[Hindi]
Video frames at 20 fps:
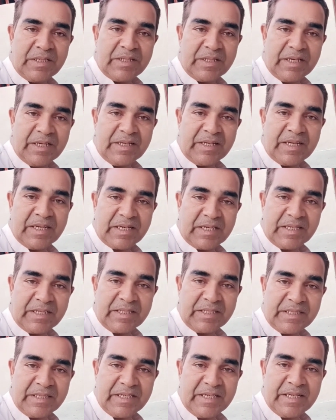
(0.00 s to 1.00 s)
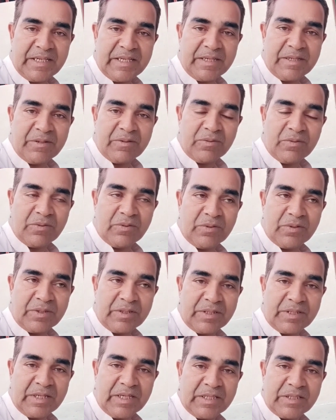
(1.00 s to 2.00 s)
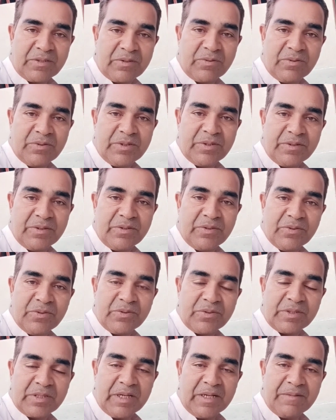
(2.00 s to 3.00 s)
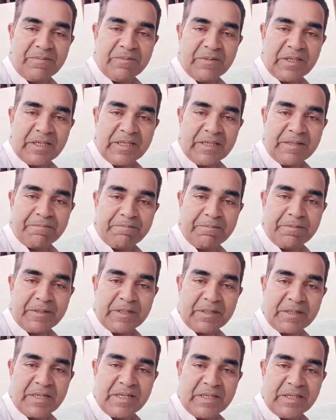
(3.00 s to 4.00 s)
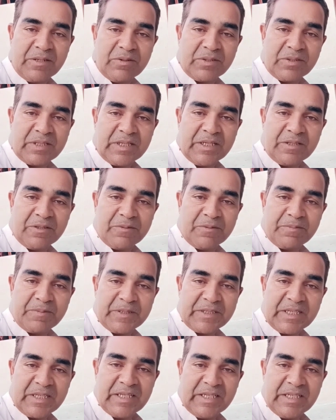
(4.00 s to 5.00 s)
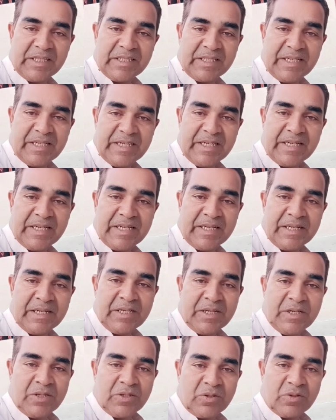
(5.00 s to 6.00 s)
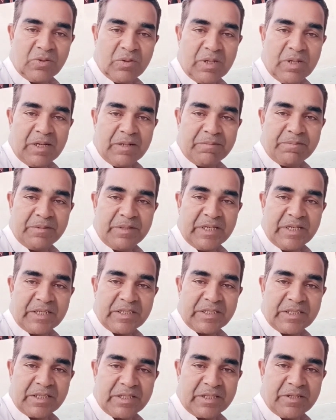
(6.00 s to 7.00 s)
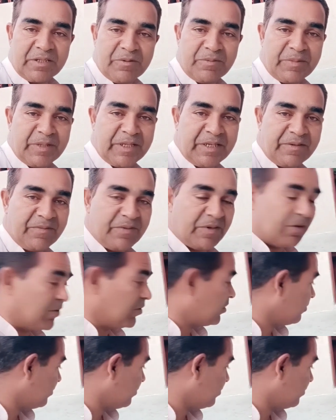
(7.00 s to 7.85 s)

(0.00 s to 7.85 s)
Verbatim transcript: ठंडा करते हैं और रात को जो ताम वगैरह पकाना होता है तो पचा लेते हैं तो आप देख सकते हो मेरे ब्लॉग